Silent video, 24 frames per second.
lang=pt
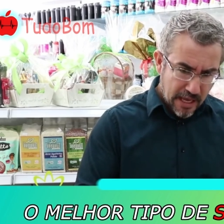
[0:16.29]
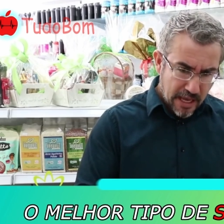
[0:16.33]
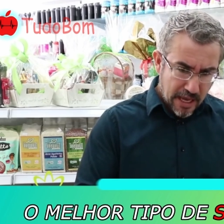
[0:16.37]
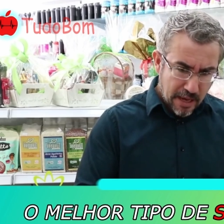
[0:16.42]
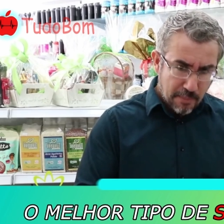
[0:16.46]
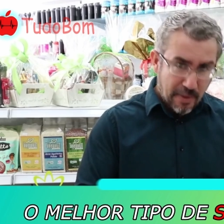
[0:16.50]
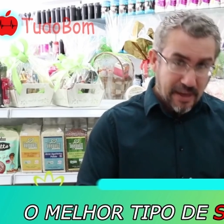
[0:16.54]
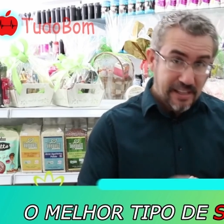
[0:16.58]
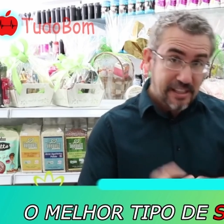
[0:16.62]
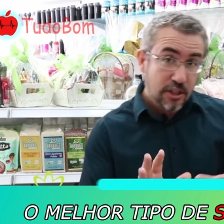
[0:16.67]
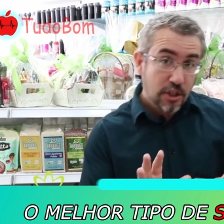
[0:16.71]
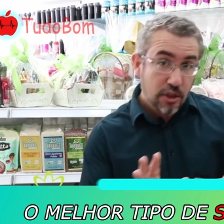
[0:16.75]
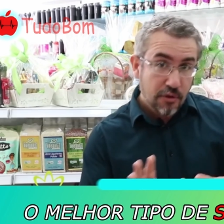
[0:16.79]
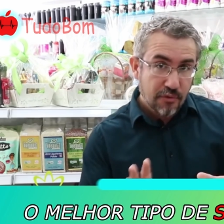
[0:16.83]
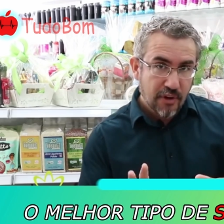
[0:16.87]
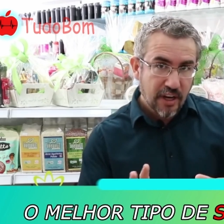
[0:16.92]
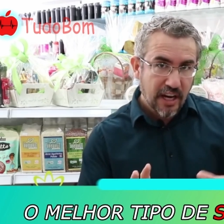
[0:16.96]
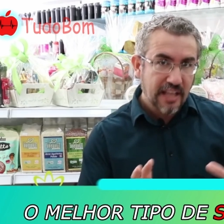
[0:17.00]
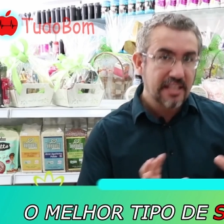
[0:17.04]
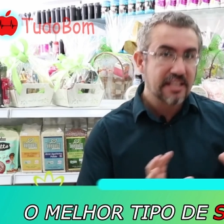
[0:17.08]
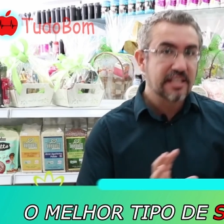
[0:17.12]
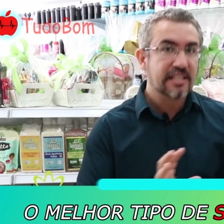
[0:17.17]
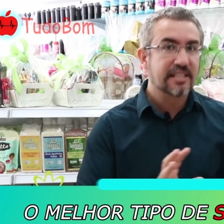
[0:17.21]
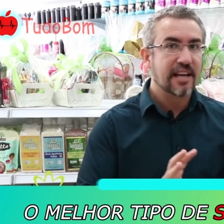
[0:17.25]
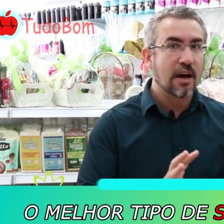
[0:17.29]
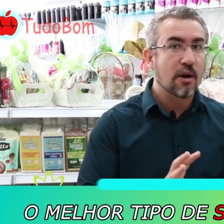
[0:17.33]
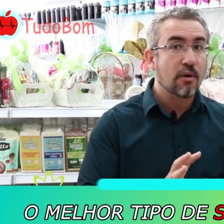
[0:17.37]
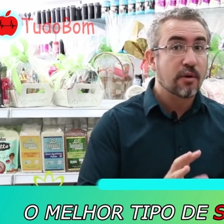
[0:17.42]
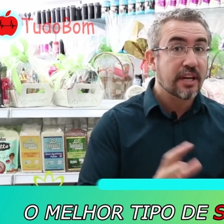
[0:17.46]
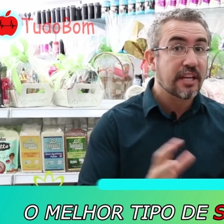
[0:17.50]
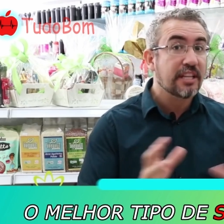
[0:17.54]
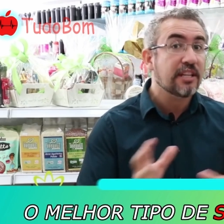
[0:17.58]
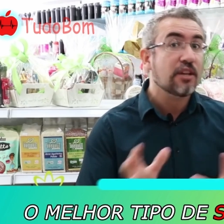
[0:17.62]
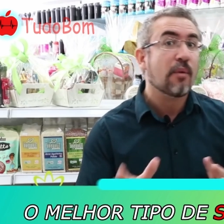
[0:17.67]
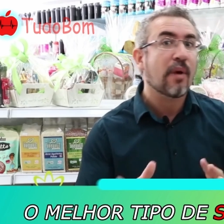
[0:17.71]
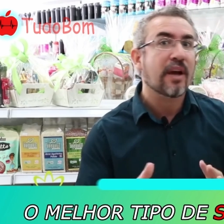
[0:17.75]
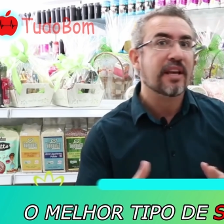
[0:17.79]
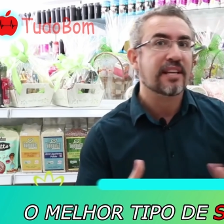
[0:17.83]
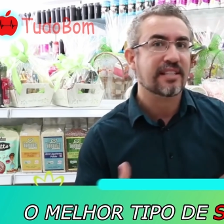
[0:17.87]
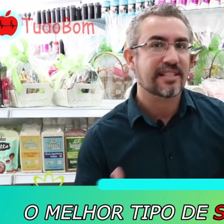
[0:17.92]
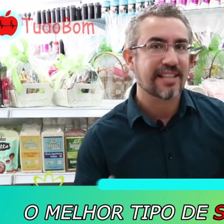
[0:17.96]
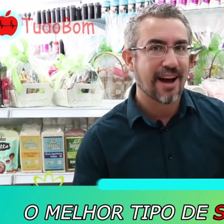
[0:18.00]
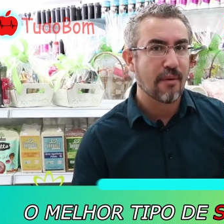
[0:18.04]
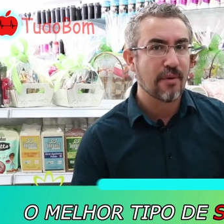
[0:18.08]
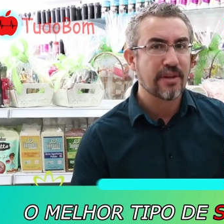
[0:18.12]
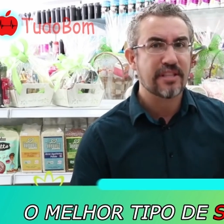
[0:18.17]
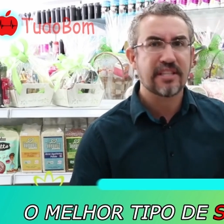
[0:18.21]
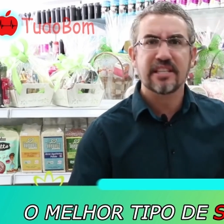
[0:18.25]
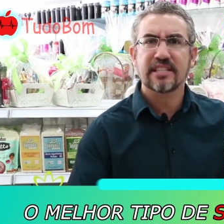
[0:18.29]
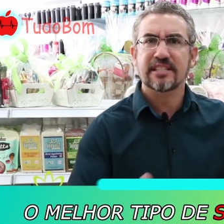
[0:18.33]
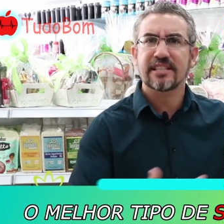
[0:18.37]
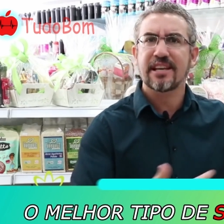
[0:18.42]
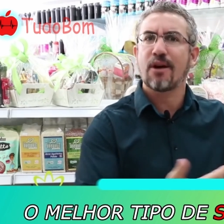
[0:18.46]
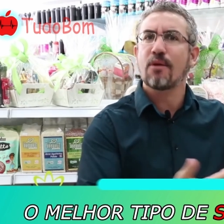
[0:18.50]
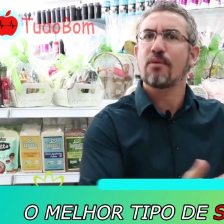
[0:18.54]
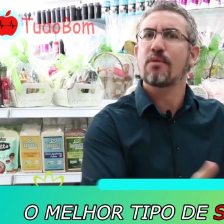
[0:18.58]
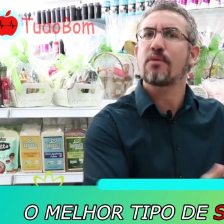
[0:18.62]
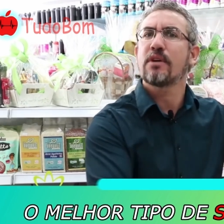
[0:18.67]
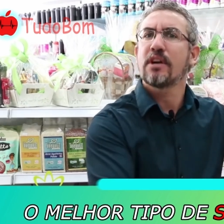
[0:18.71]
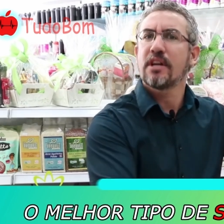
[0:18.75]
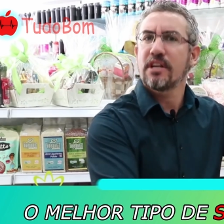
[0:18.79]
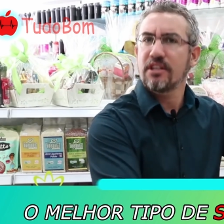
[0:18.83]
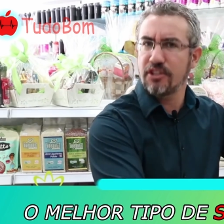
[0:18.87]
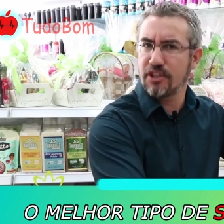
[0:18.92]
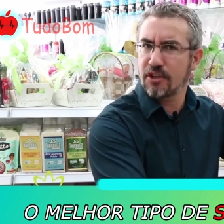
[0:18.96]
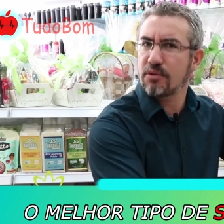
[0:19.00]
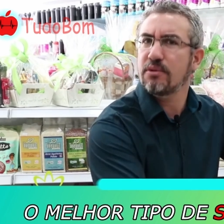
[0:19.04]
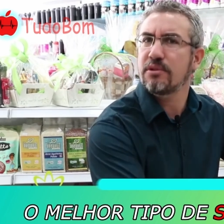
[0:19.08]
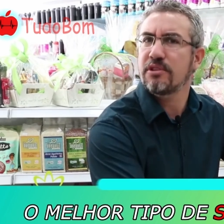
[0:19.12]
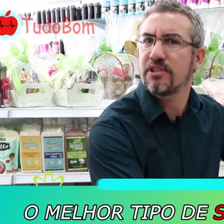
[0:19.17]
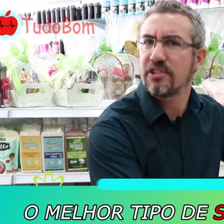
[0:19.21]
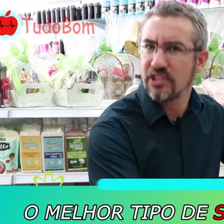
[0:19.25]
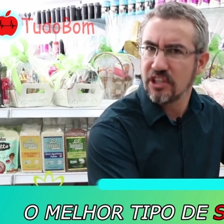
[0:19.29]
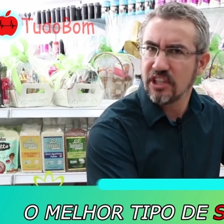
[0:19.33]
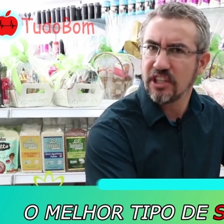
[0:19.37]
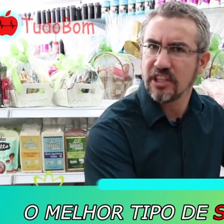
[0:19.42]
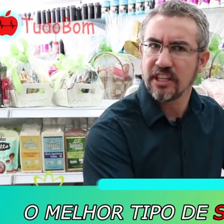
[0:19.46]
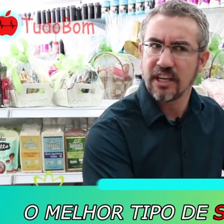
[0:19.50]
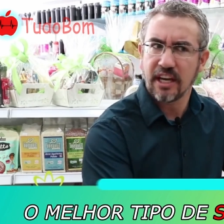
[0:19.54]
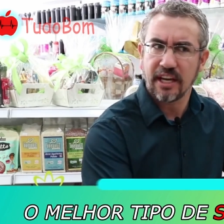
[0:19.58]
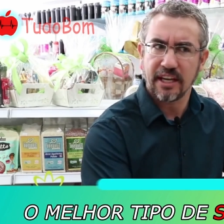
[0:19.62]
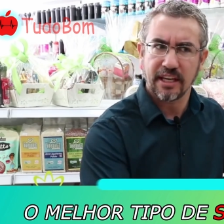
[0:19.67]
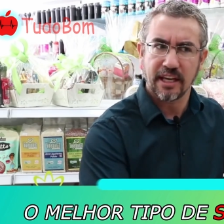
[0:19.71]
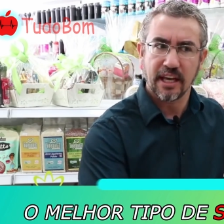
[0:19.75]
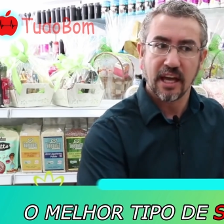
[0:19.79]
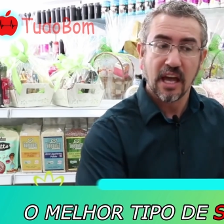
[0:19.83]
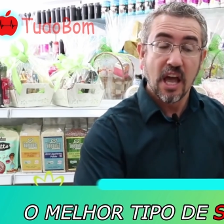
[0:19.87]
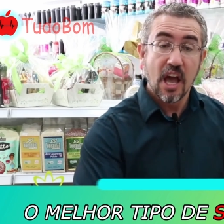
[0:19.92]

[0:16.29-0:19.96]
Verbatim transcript: Mas deixa eu falar de sal que não é sal, esse sal de cozinha aí.